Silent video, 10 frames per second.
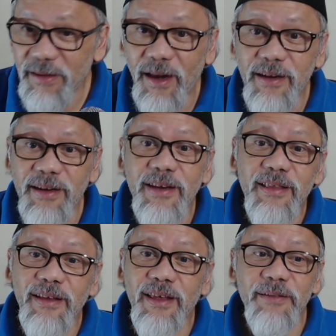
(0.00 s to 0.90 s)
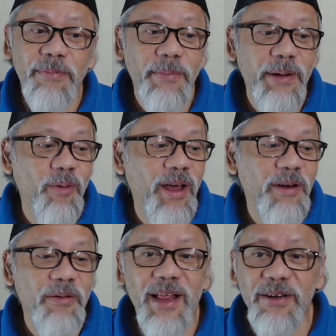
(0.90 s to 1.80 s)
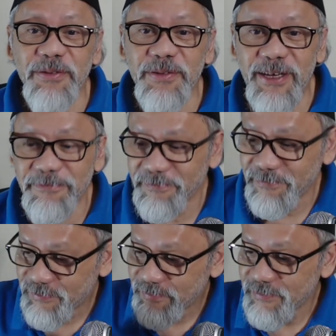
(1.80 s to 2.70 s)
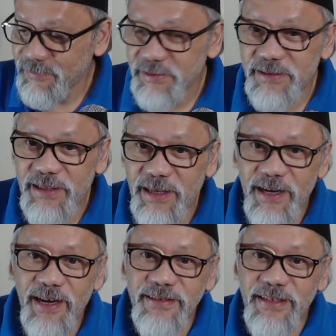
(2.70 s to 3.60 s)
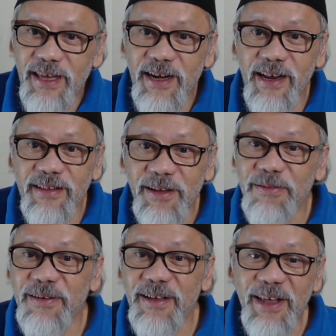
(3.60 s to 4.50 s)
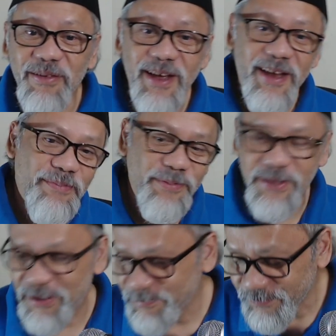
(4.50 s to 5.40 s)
Jadi ingat inget pemain bola Ronaldo tuh ya Singkirkan, singkirkan, taruh, taruh air putih